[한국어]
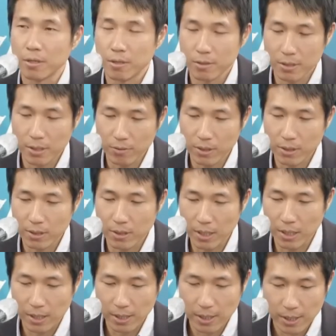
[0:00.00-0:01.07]
그런
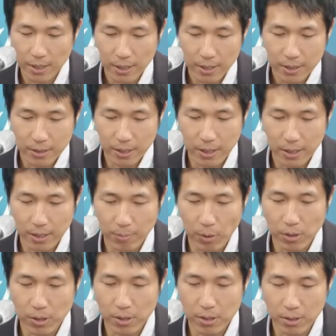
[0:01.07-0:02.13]
상황이다. 자,
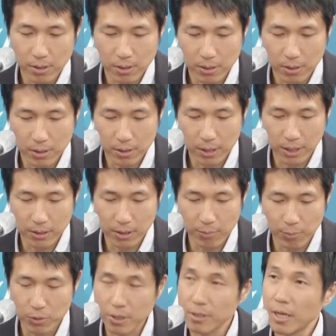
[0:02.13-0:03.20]
뭐 이이
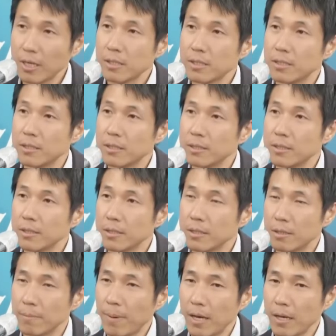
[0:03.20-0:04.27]
잘잘못을 따지는
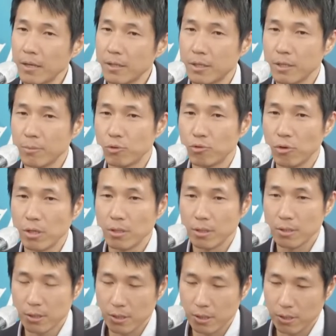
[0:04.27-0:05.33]
이 파행의 책임 누구
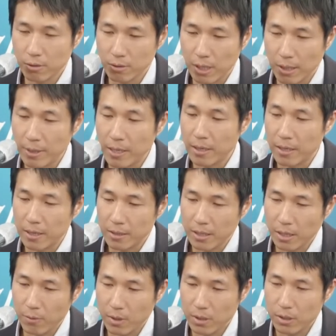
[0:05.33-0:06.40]
있는지 이건 아마
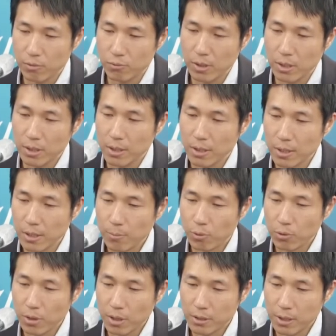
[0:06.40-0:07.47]
대회 이후에
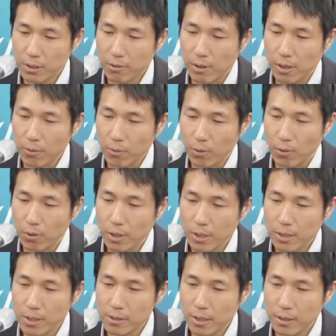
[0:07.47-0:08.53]
본격화 될것 같고
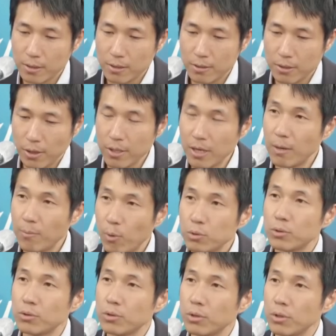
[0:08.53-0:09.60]
일단은 여야
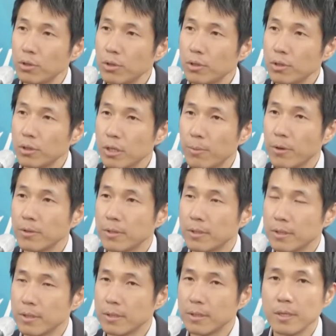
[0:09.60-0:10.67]
모두 이번
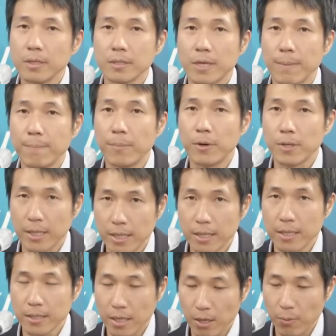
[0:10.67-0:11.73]

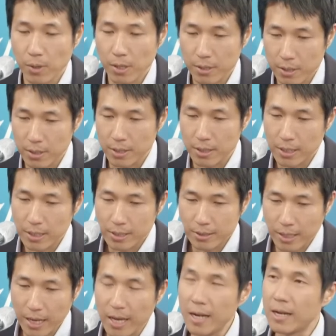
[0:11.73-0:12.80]
잼버리 대회를
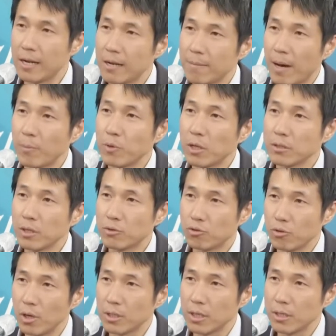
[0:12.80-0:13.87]
잘 마무리하는 게
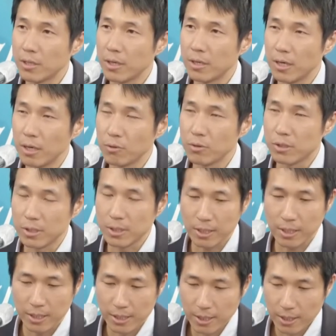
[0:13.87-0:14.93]
중요하다 이렇게 맞습니다. 얘기하고
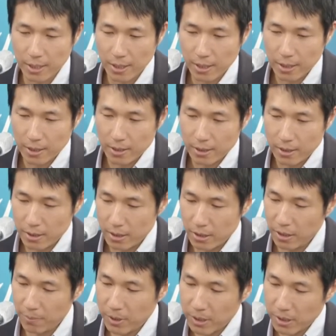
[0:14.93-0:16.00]
있으니까. 예. 예.
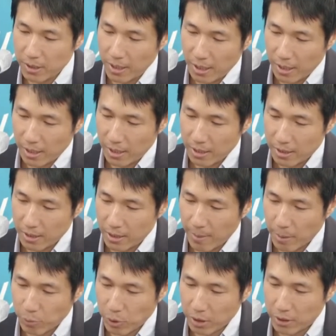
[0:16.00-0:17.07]
12일에 이게
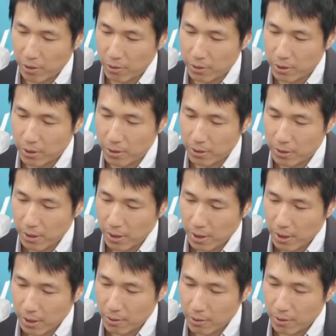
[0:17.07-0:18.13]
마무리가 되거든요. 예, 예,
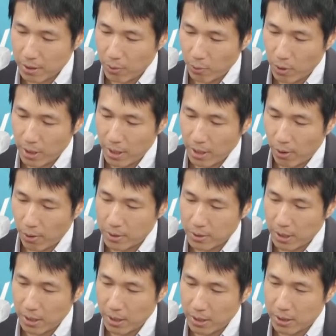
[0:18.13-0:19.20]
예. 그런데 원래
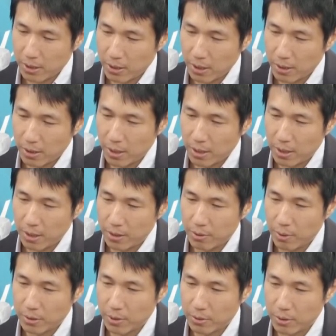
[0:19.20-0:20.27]
어제 진행되기로
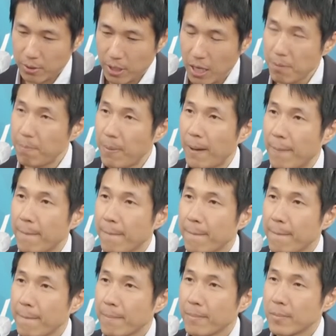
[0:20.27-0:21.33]
했었던 K-팝
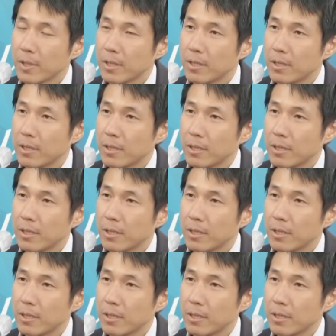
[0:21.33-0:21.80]
이